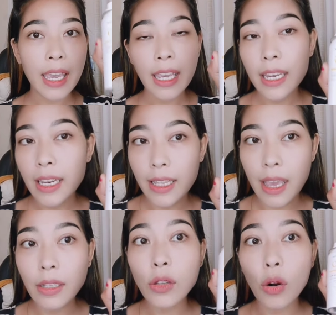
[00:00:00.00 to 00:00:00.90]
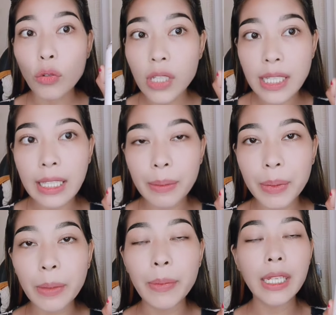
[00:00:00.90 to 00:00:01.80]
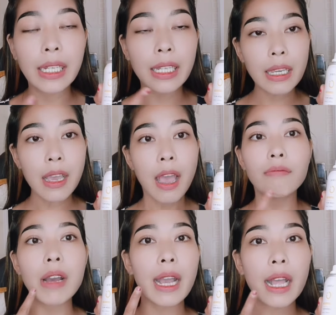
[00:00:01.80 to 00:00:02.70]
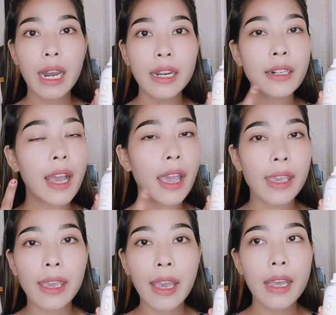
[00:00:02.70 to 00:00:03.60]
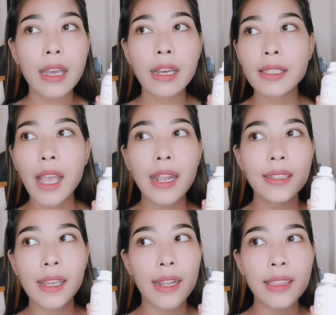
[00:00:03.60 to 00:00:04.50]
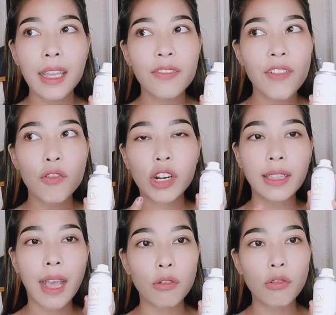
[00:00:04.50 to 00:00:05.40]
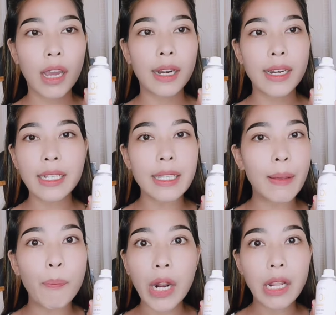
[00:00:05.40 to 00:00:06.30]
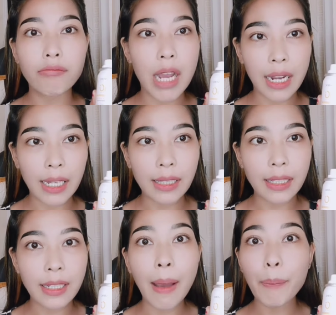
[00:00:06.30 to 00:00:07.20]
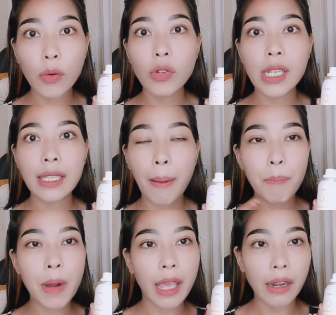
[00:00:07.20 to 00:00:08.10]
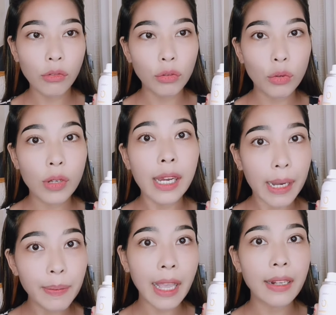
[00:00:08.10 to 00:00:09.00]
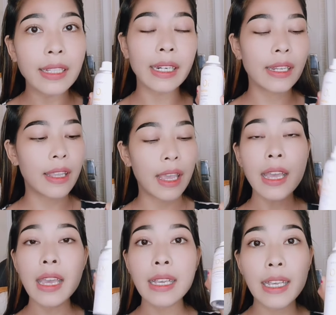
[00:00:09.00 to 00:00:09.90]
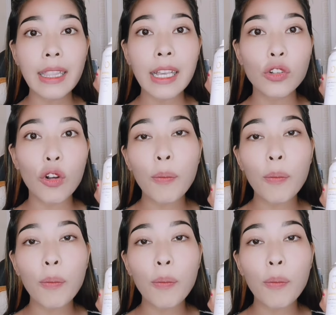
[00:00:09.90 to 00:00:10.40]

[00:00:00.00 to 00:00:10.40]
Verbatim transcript: ini dia solusinya teman-teman ini bakalan kayak sunscreen terfavorit aku karena dia simpel banget. Gak perlu kita blend untuk krim sunscreennya, kita cukup